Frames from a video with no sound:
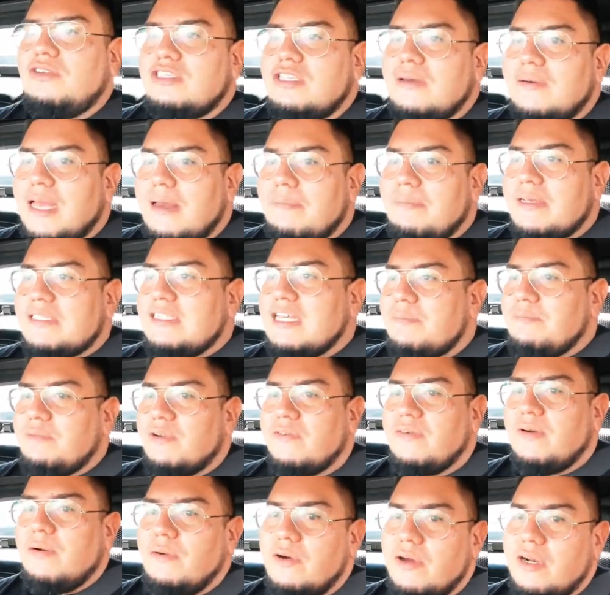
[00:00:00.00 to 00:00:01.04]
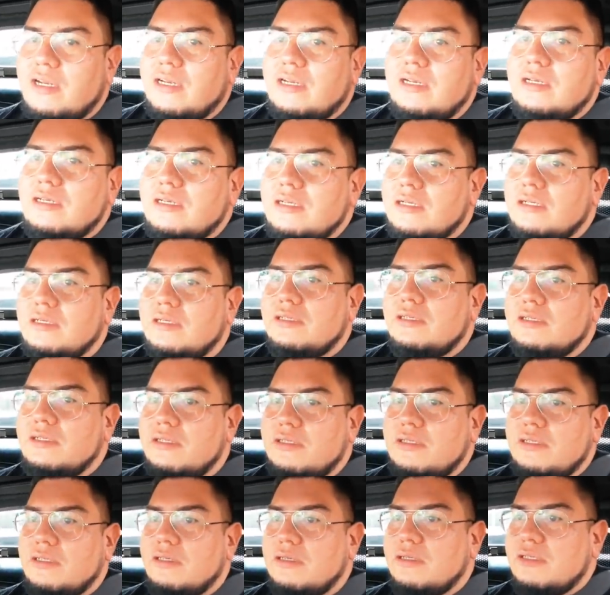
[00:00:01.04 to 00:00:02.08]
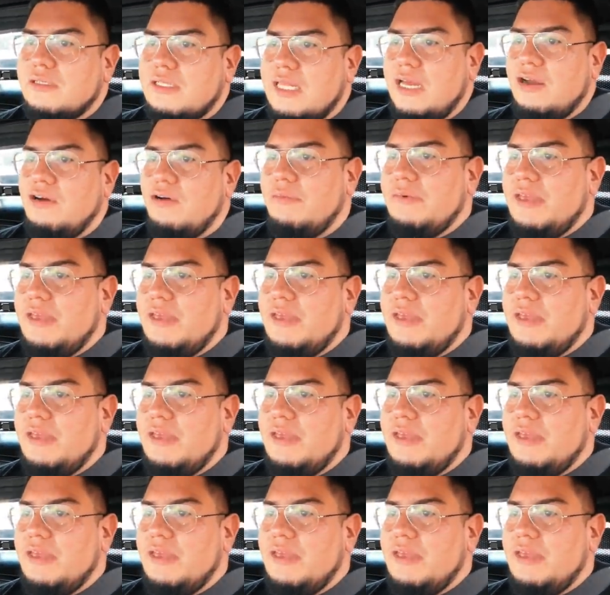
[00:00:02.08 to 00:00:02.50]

no se vaya a pasar, por favor. Tengo